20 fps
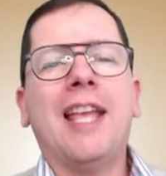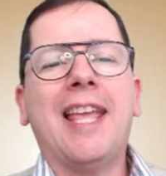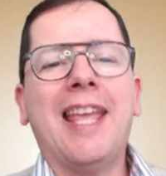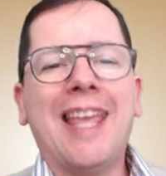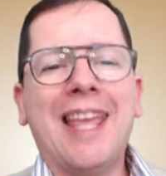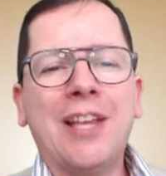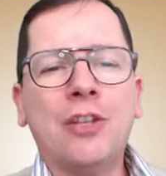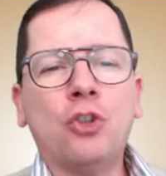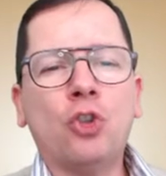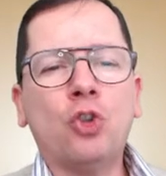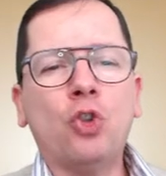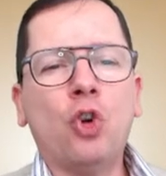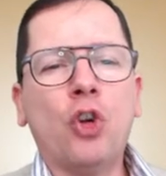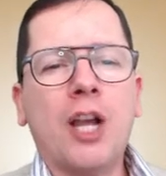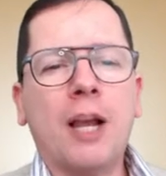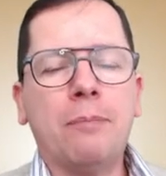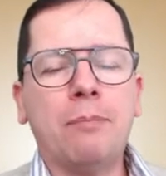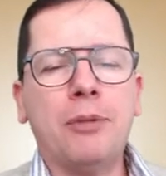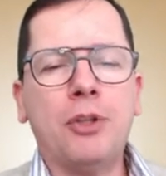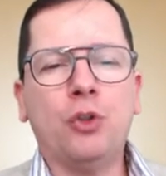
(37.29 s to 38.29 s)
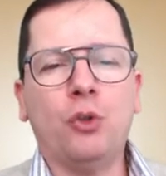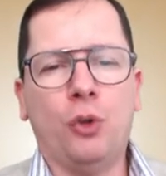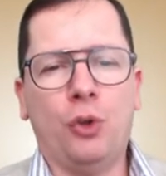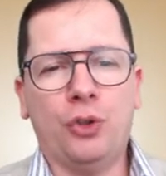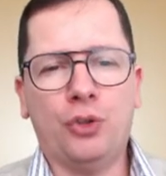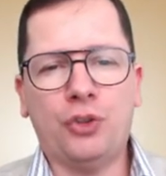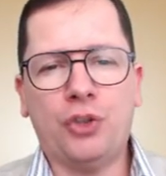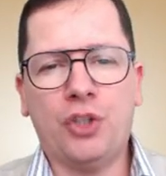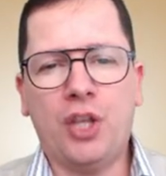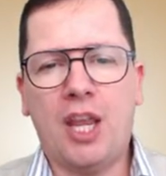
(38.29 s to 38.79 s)
Esodo
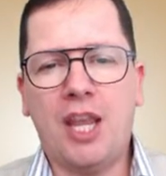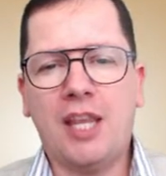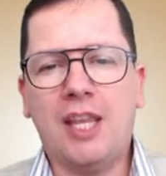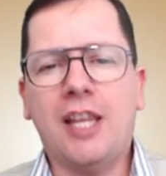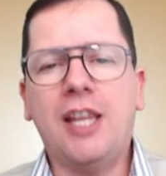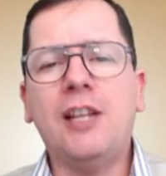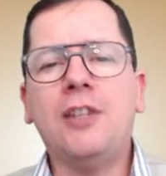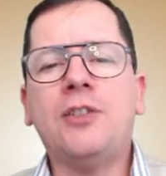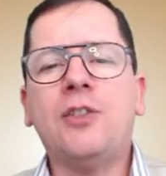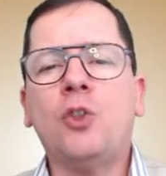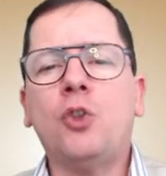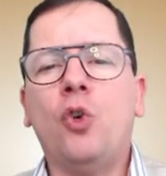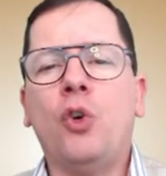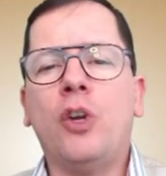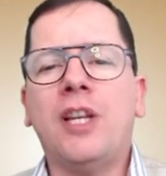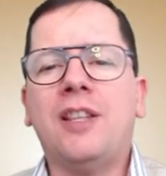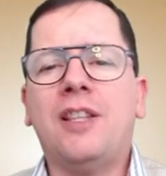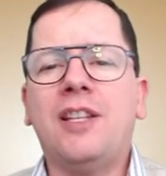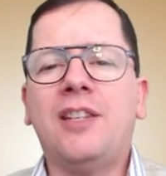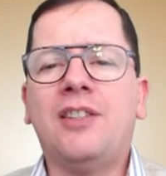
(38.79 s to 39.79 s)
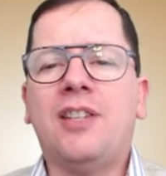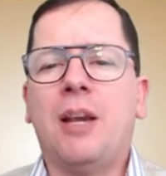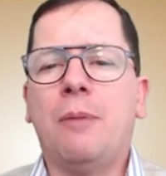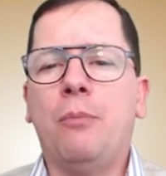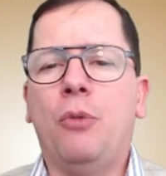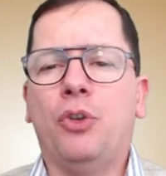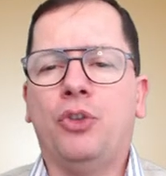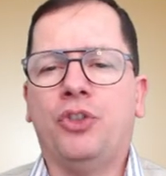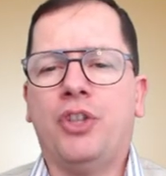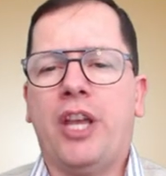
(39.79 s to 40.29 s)
capitolo 6. Il Signore disse a
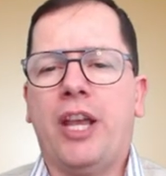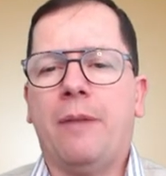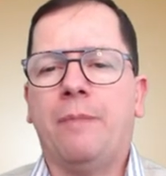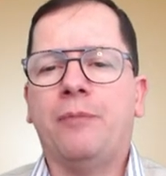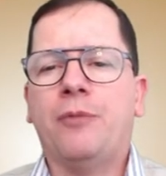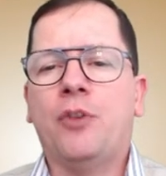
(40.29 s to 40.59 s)
Mosè,